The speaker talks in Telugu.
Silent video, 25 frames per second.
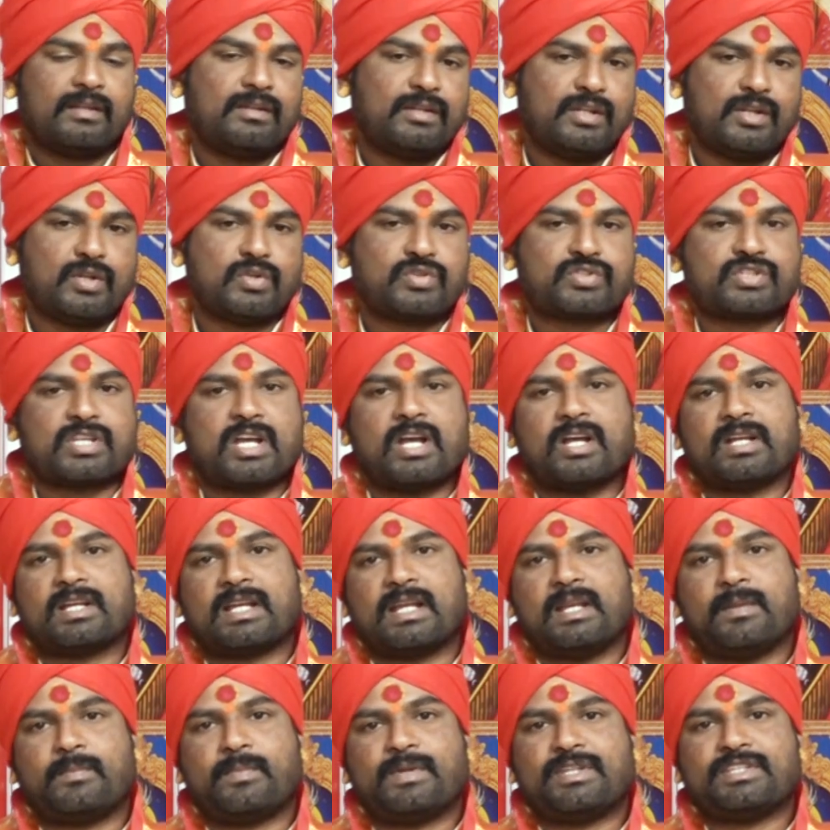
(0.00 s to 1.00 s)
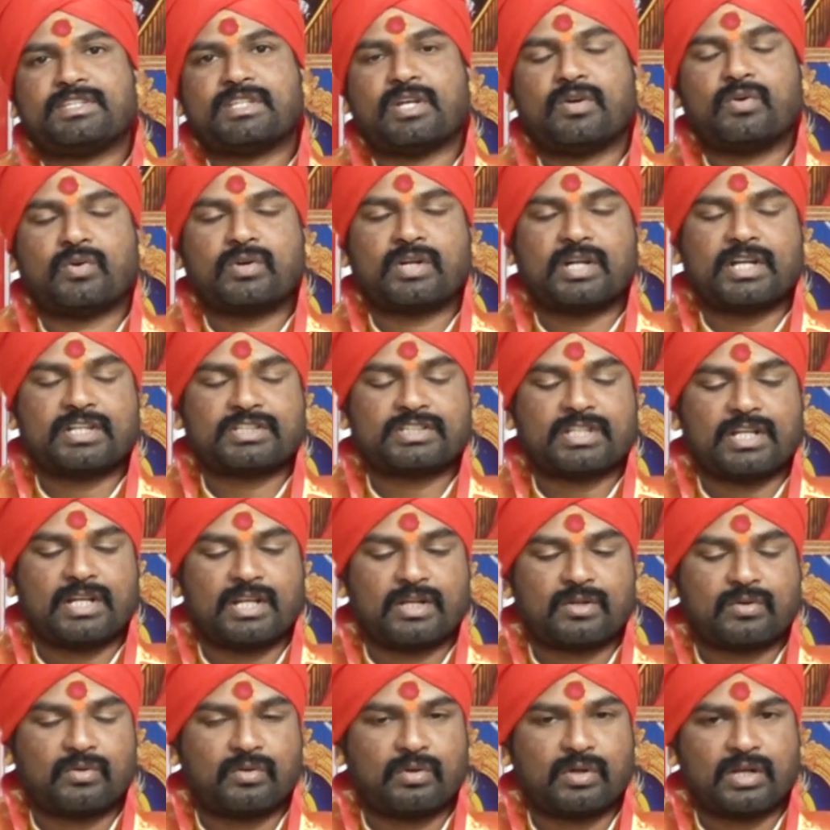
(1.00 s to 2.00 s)
నిరుత్సాహం కల్పించే అవకాశాలు
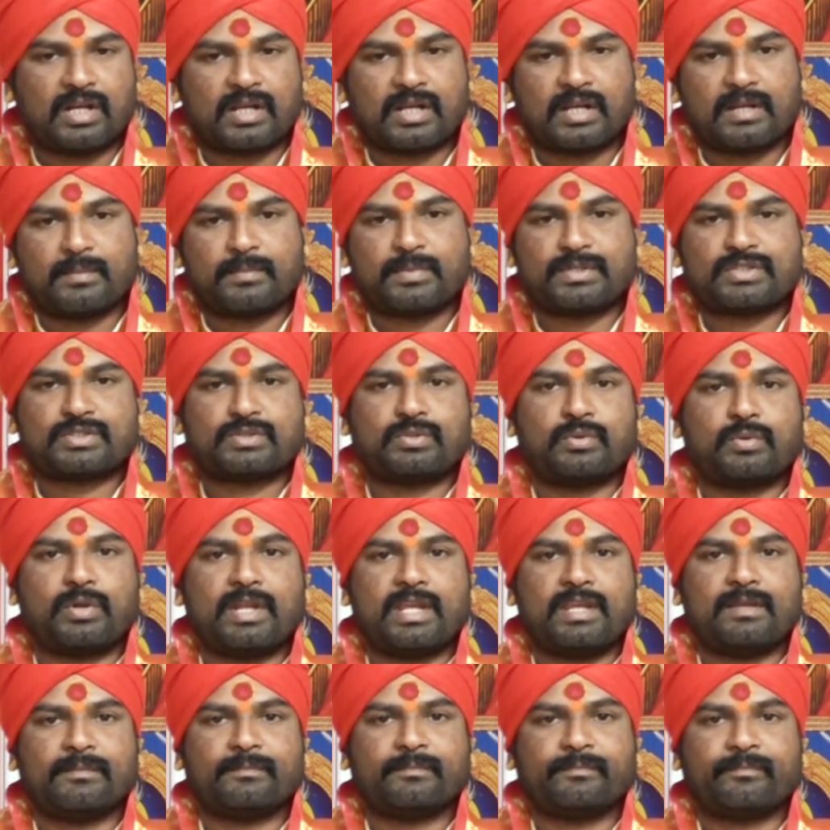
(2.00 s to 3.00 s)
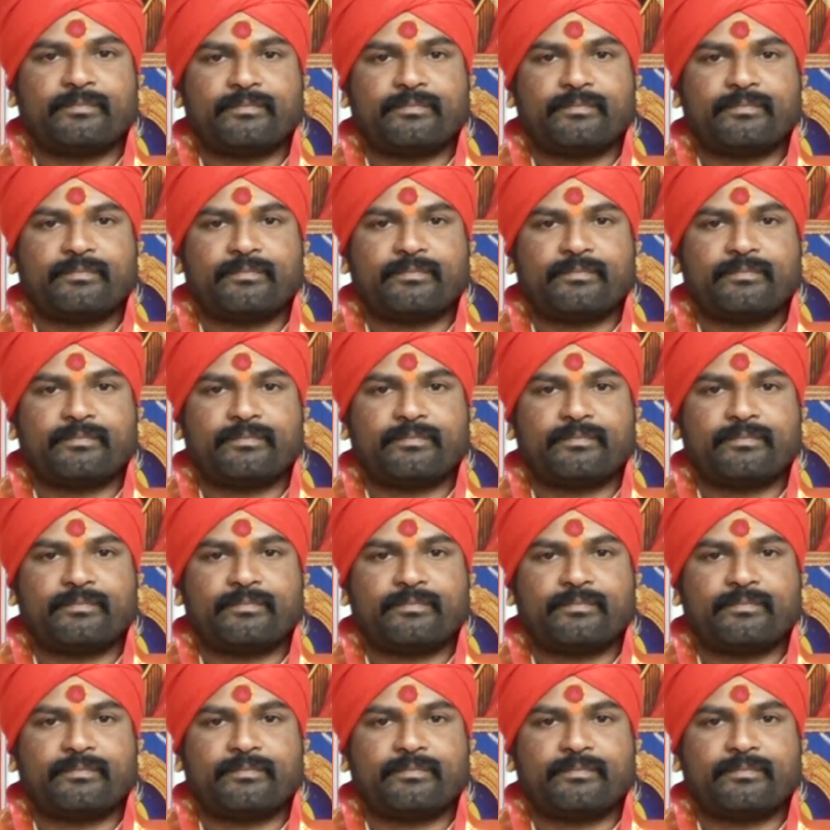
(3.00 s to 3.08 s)
ఎక్కువగా కనిపిస్తున్నాయి